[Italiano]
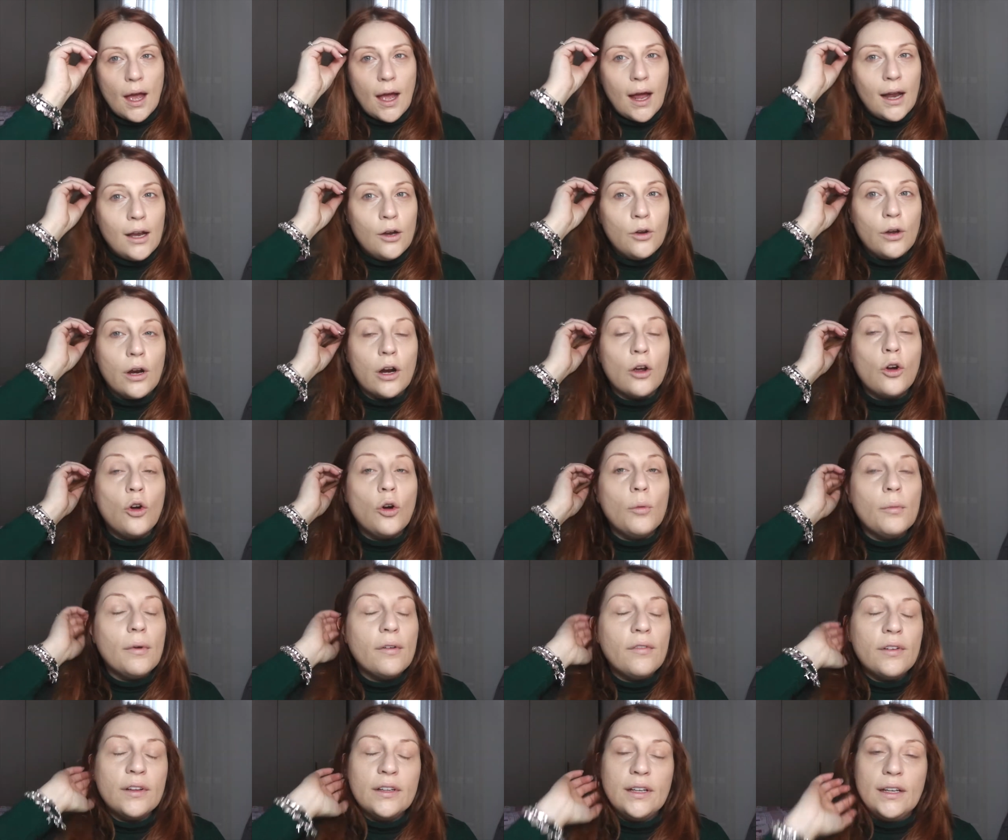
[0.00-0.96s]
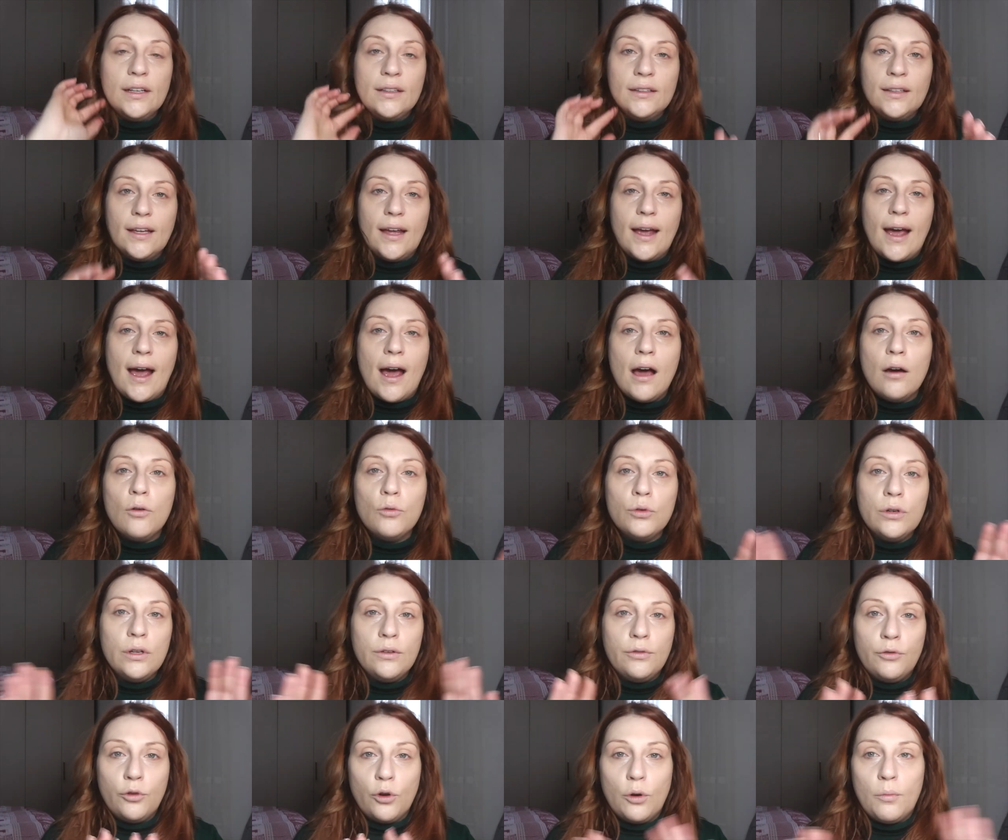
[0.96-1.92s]
allora come vedete ha
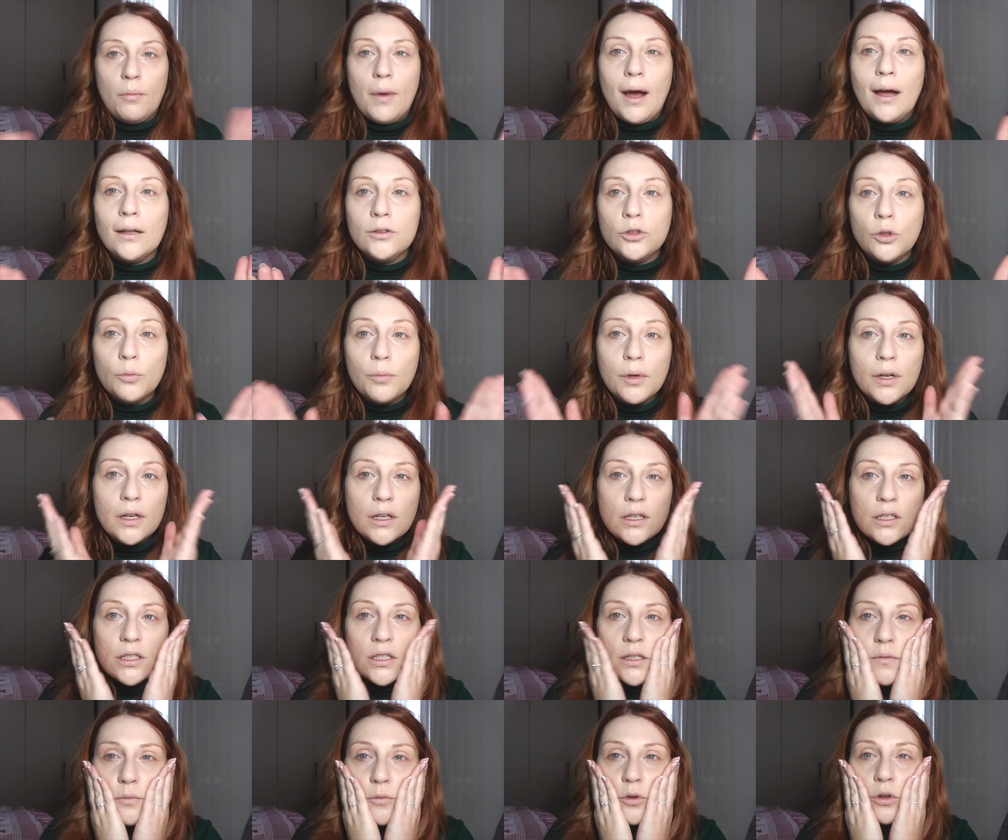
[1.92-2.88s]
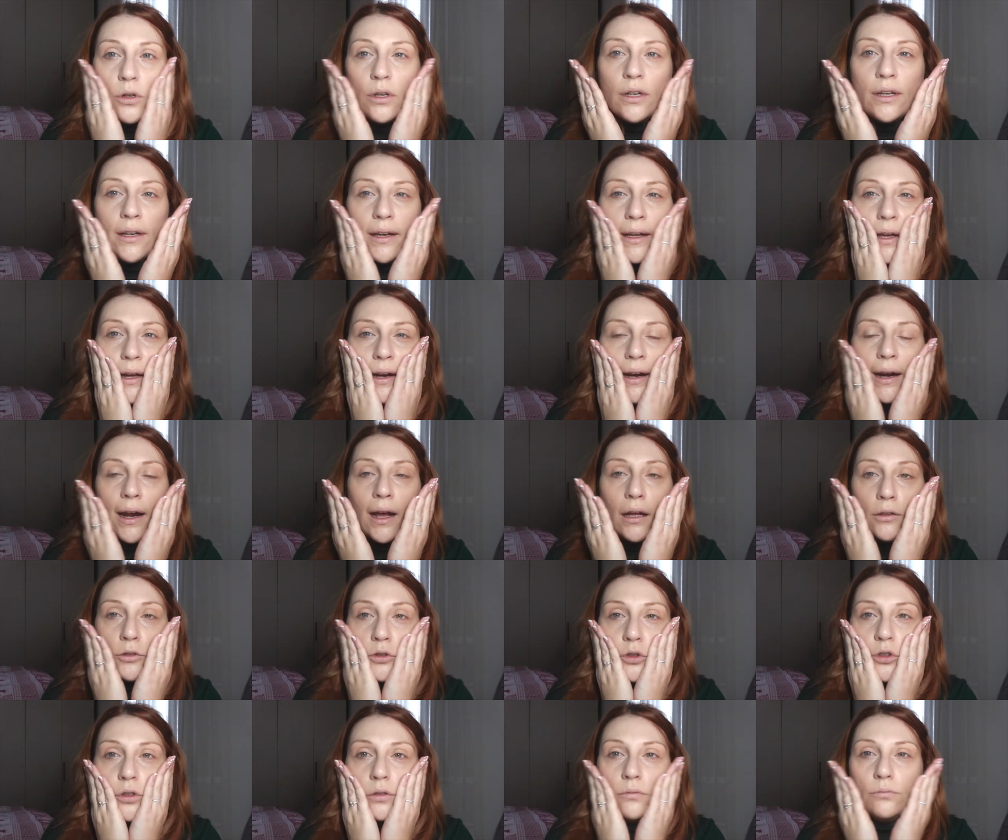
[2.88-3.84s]
uniformato benissimo
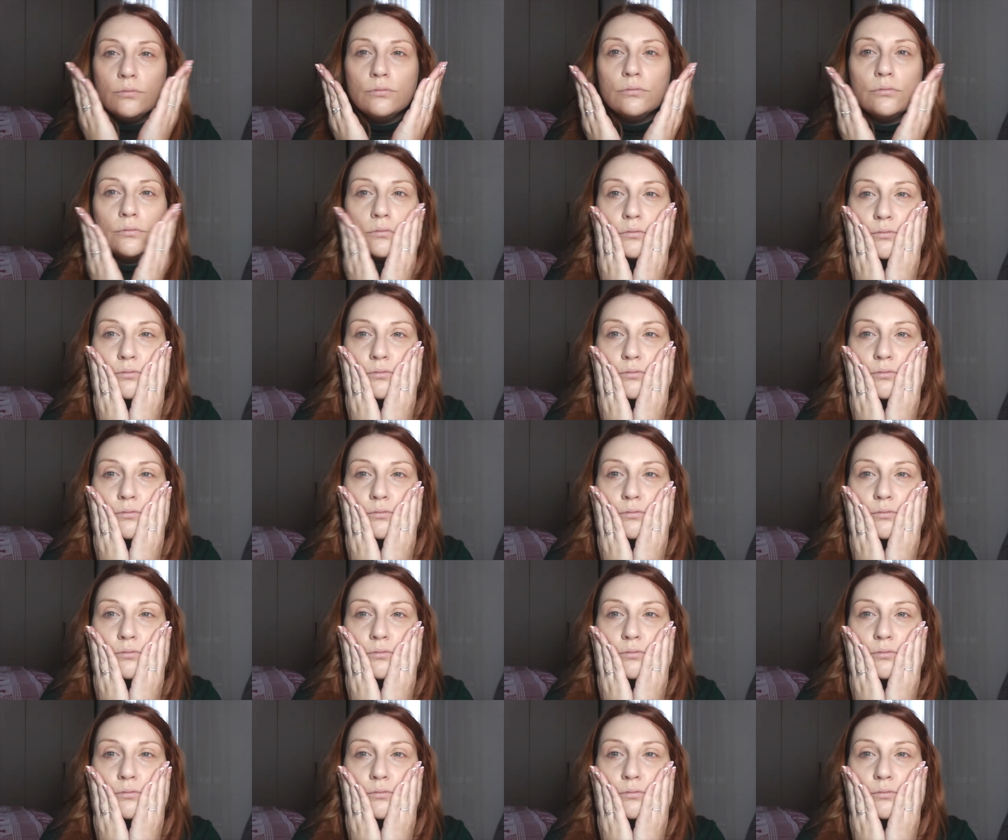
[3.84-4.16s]
l'incarnato